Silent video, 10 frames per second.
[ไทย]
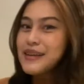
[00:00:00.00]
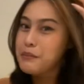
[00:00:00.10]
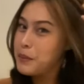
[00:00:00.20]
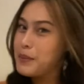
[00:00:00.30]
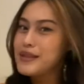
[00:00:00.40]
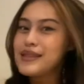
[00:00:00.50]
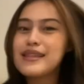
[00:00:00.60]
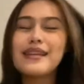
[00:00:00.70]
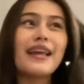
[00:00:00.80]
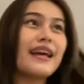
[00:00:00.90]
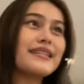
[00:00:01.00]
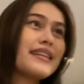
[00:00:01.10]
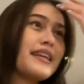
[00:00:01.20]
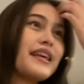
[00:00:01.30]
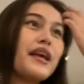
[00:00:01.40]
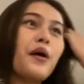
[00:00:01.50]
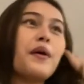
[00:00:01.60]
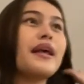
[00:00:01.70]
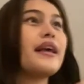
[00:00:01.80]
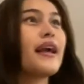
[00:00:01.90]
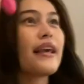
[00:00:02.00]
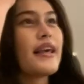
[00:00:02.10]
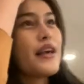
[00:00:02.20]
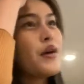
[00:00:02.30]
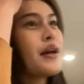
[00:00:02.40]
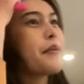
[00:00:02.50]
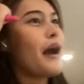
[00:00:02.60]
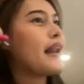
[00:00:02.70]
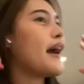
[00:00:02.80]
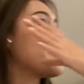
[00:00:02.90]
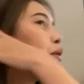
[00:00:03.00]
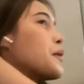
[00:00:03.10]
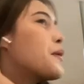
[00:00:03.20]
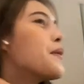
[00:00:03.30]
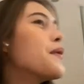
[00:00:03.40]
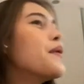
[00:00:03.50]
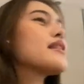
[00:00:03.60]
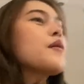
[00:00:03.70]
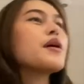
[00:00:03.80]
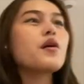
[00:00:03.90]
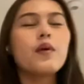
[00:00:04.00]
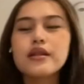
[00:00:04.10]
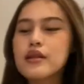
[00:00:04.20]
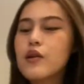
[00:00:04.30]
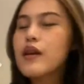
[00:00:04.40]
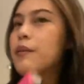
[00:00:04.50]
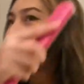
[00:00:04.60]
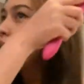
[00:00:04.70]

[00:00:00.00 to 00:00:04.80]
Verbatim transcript: มันไม่ใช่สีแดงสีเขียวอะไรอย่างนี้ก็ทำงานได้อยู่แต่ว่าน้องว่าจะต้องทำกา